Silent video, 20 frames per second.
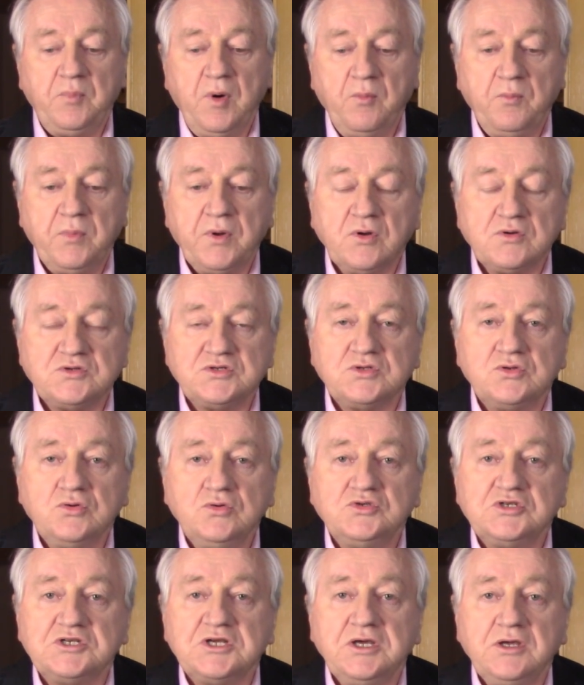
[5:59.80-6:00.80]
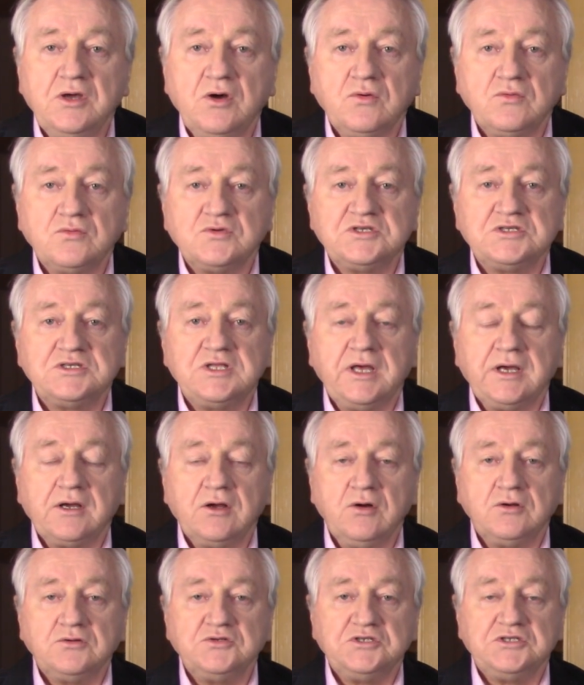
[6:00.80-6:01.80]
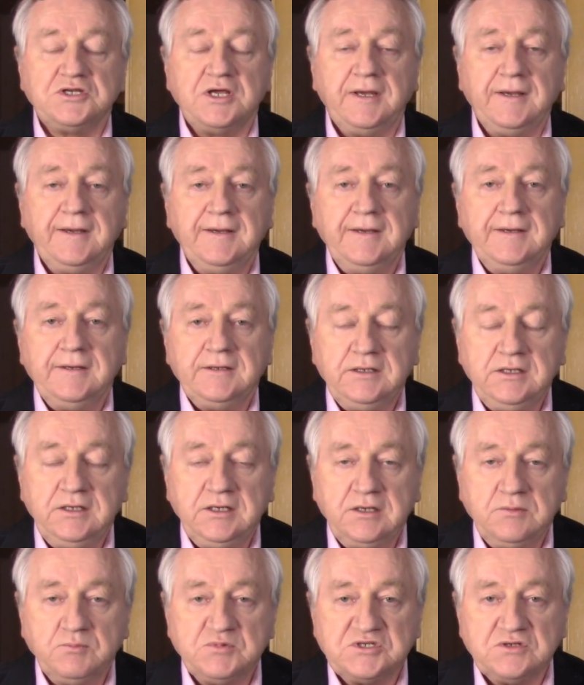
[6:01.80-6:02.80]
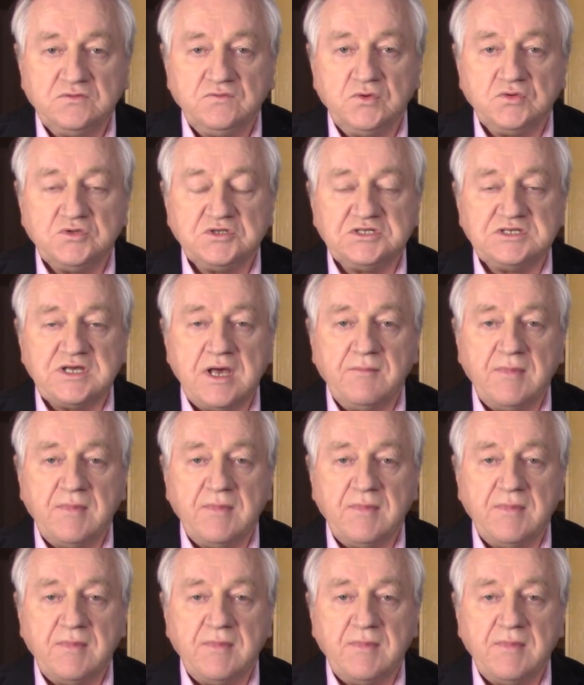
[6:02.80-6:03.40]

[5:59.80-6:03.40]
po prostu żyją z tego, że ich przywódca